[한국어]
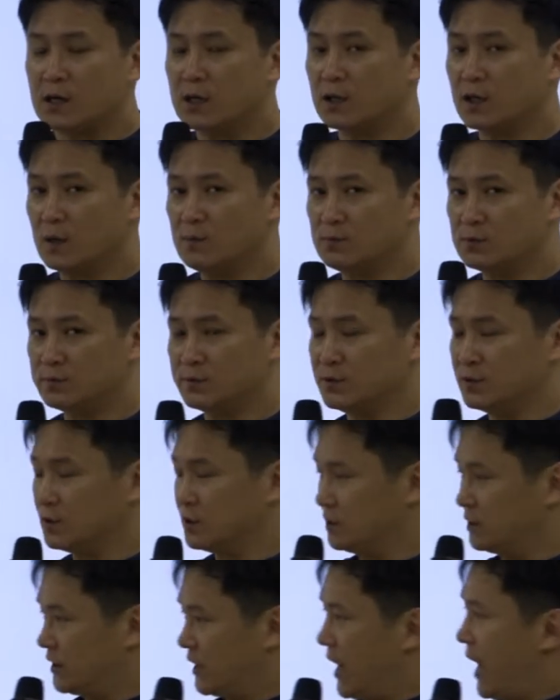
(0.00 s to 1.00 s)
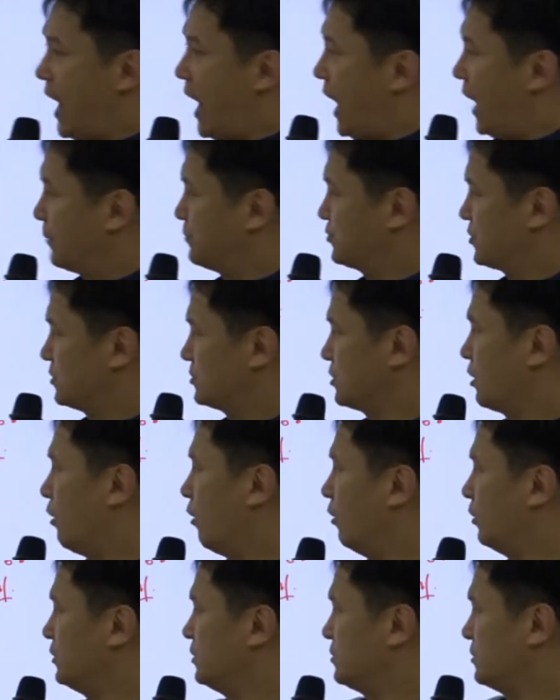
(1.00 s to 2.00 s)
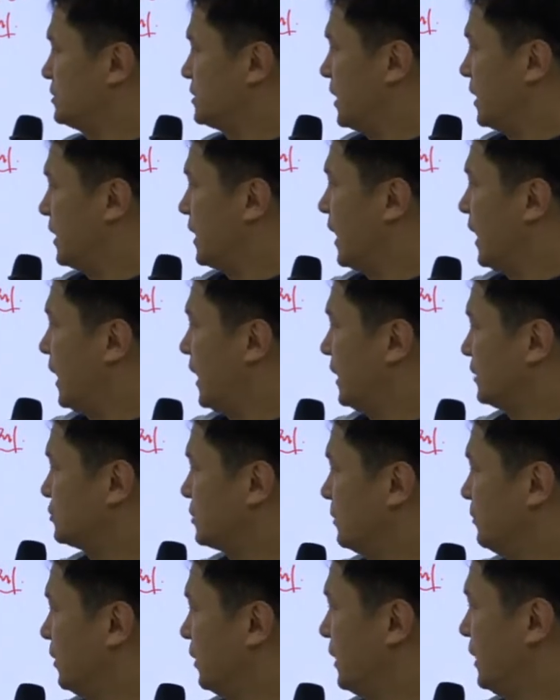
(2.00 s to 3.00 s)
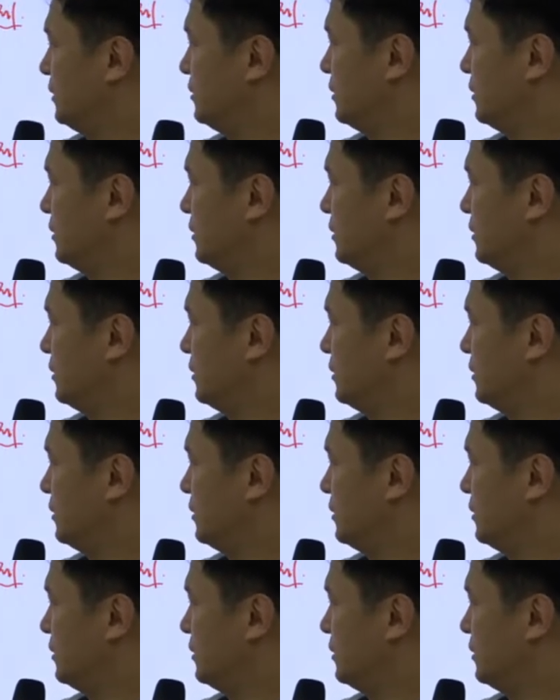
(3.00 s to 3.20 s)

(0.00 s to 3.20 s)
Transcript: 그런 부분들은 앞서서 어디서 제가 설명을